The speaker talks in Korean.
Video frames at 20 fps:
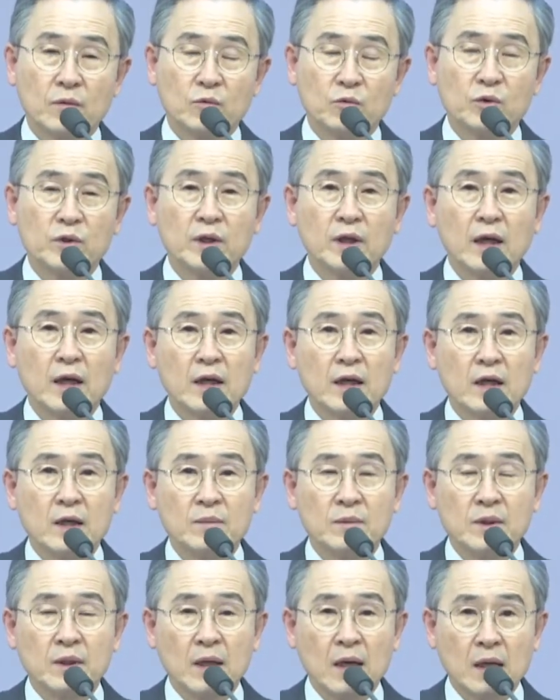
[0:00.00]
우리가
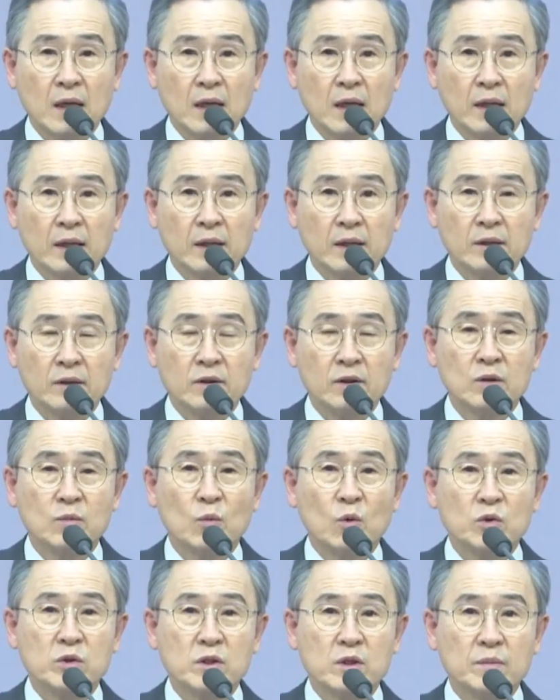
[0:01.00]
하나님을 가까이 하는 그
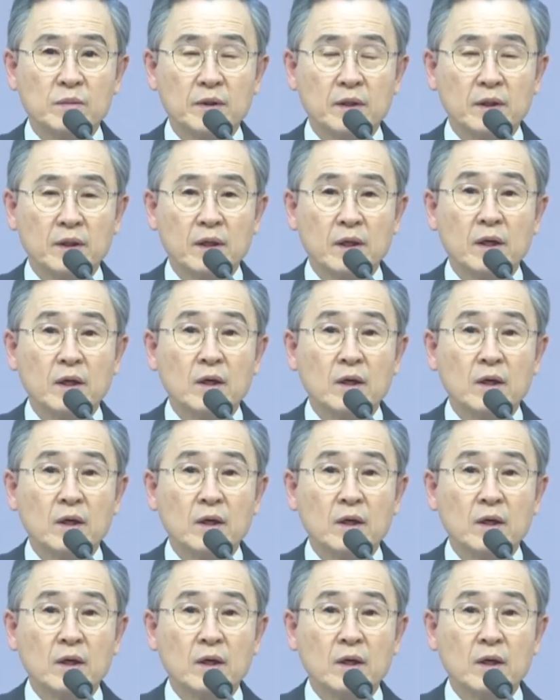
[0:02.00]
모습이